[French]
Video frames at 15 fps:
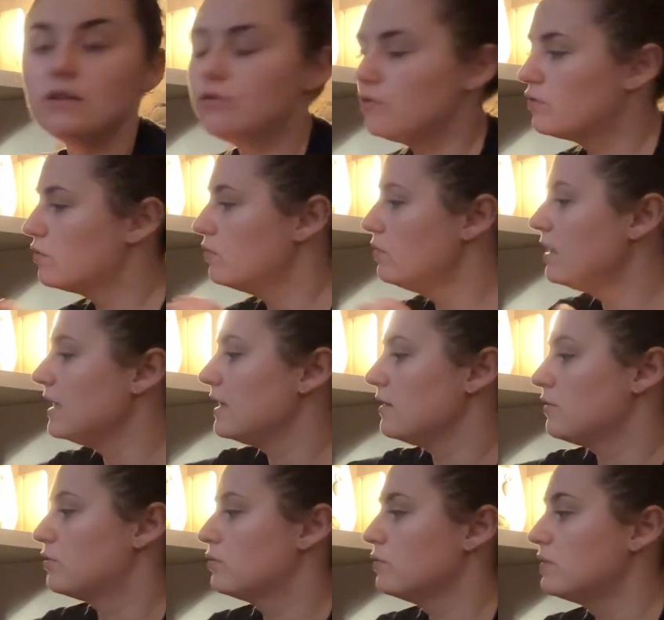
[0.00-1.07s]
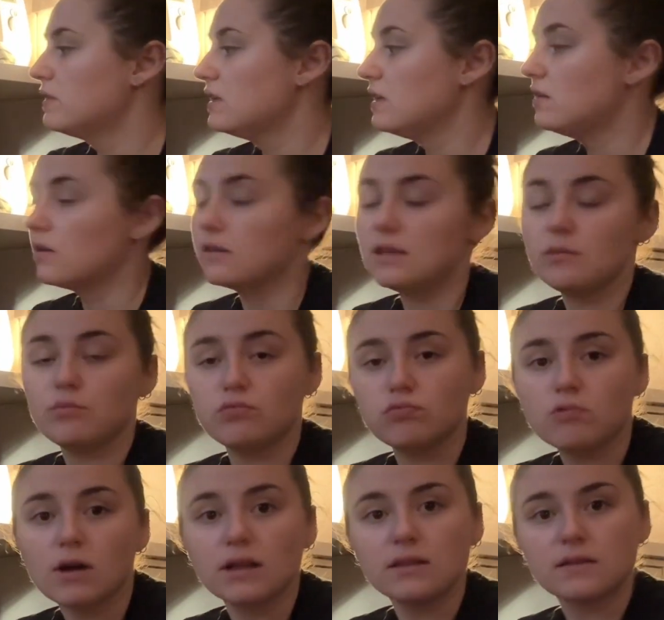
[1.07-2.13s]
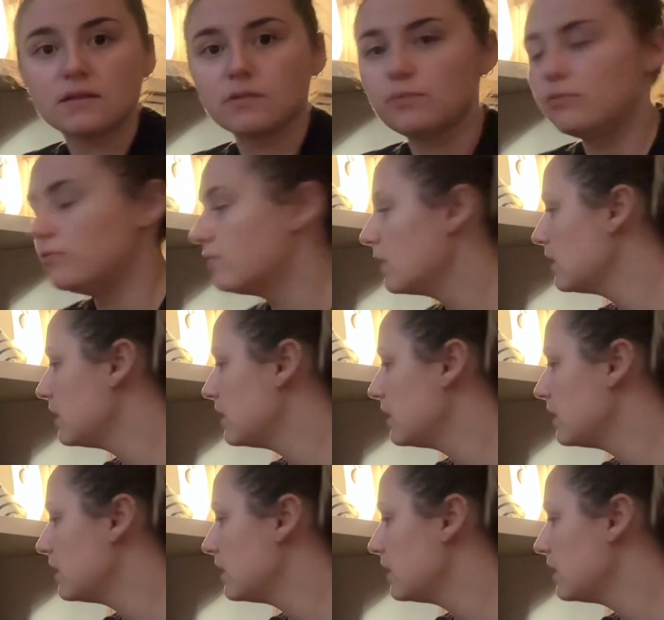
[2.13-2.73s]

du coup, tout ce qui est dans des boîtes, pouvoir